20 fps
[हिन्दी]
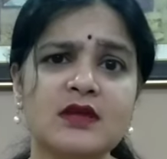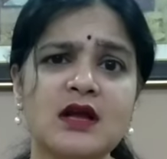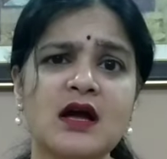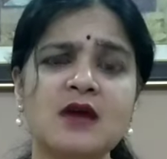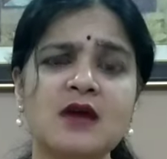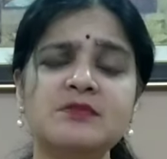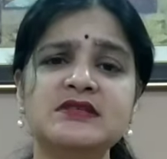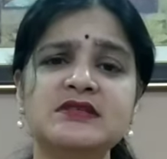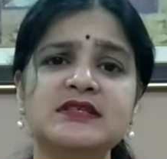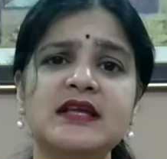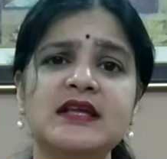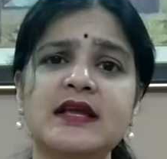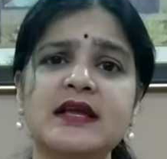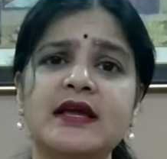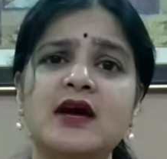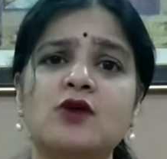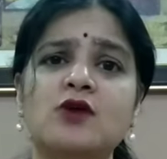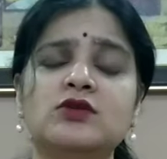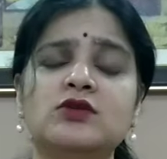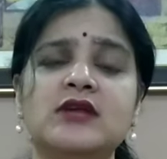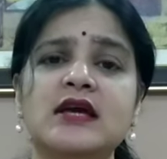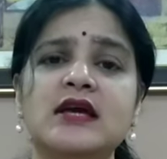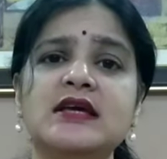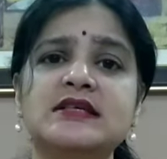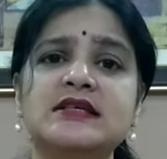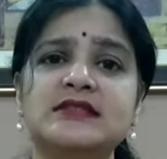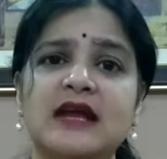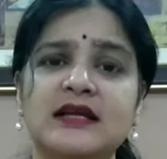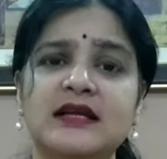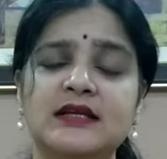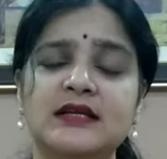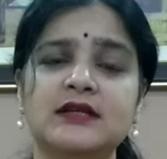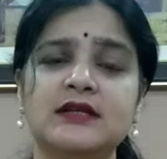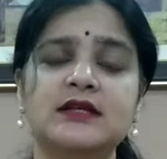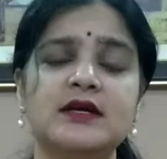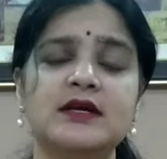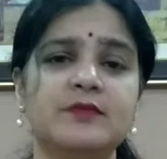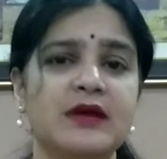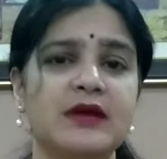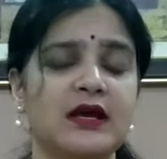अब इसके लिए क्या होता है कि
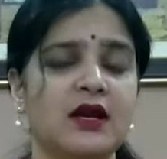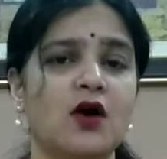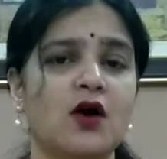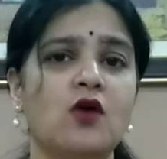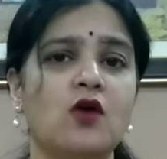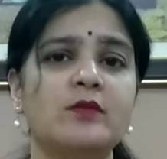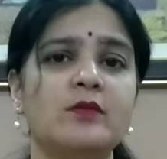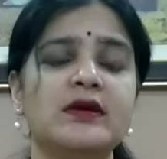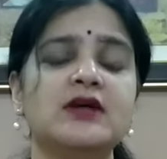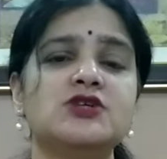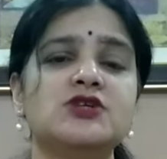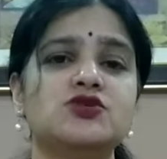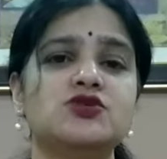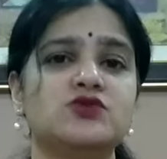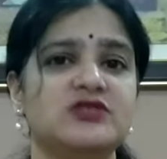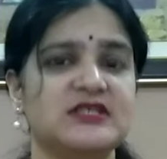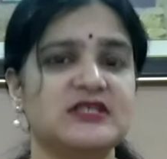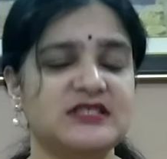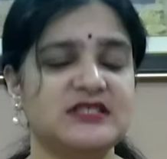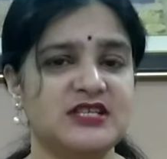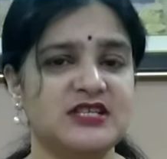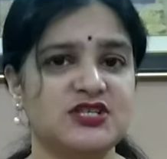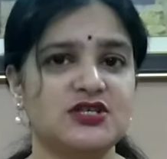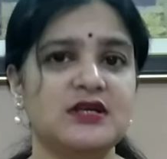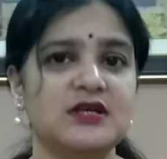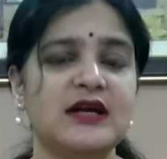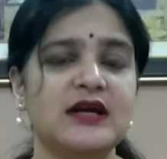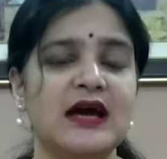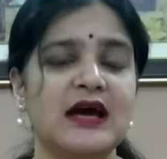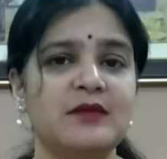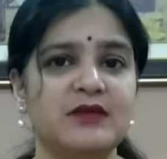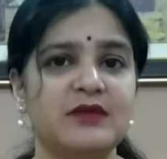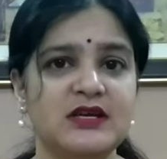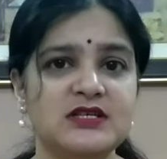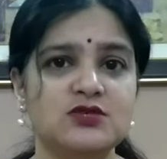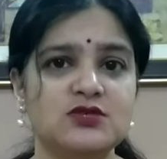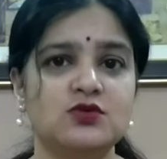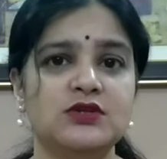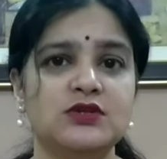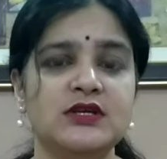ज़्यादातर महिलाओं में जो जेस्टेशनल
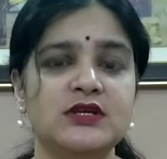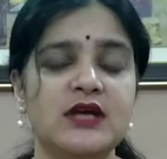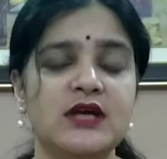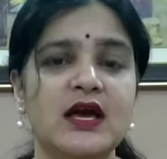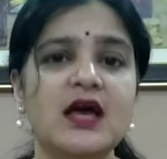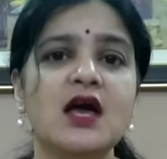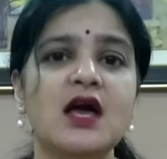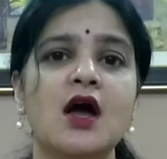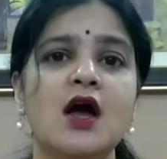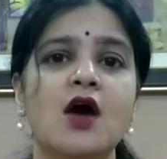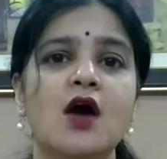डायबिटीज़ होती है